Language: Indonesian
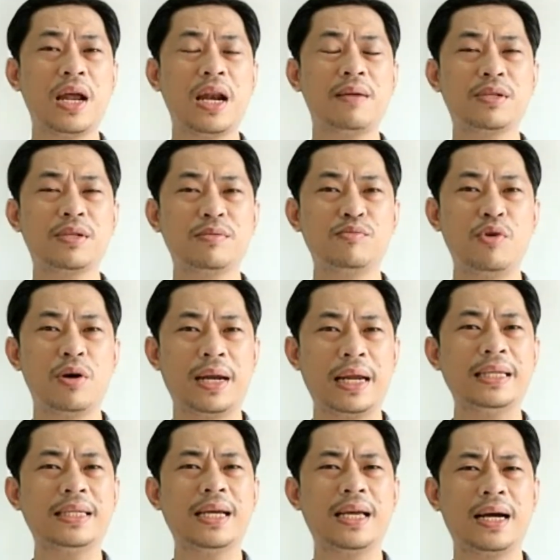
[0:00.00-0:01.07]
dalam sebuah
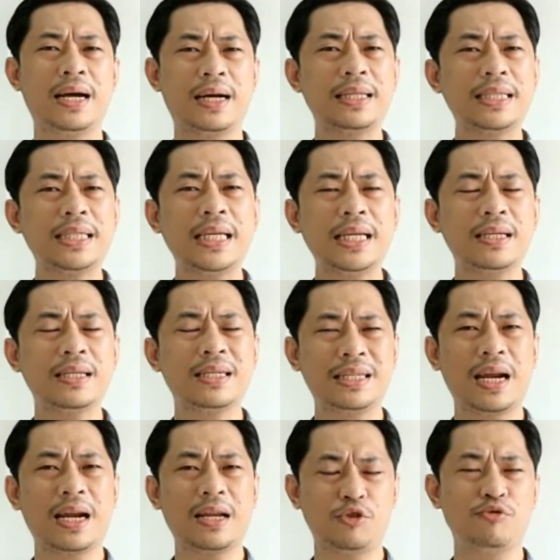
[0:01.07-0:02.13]
gereja yang kecil
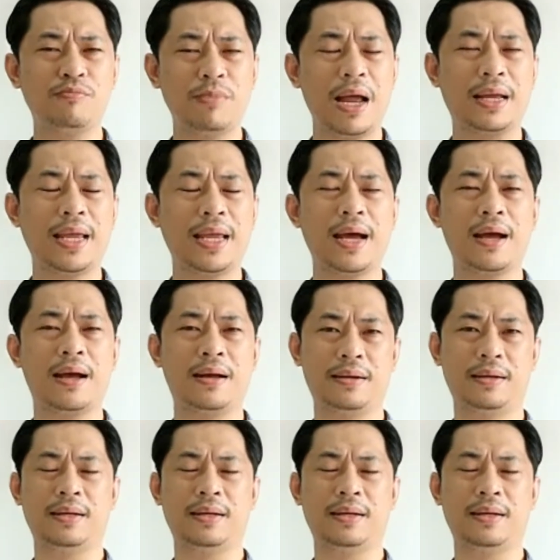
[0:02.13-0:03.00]
secara jumlahnya